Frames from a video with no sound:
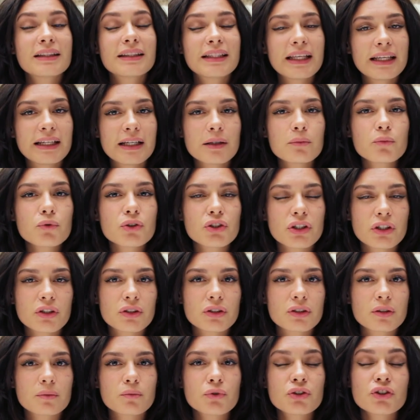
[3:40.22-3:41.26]
tienen
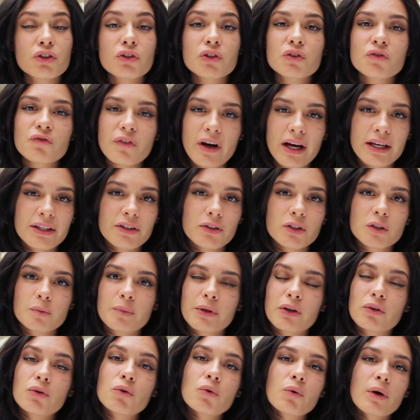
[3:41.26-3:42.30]
muchos, muchos fallos,
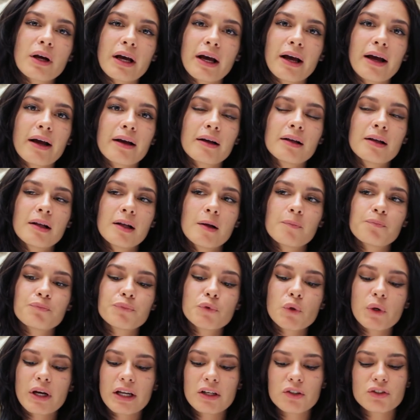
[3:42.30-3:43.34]
pero nunca,
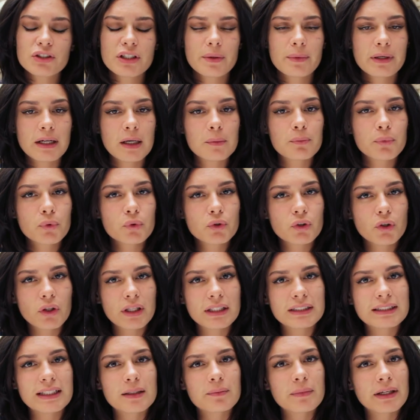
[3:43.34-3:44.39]
nunca los llevan al punto
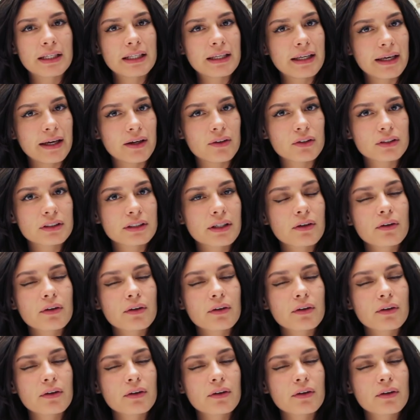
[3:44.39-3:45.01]
de ser maniqueos.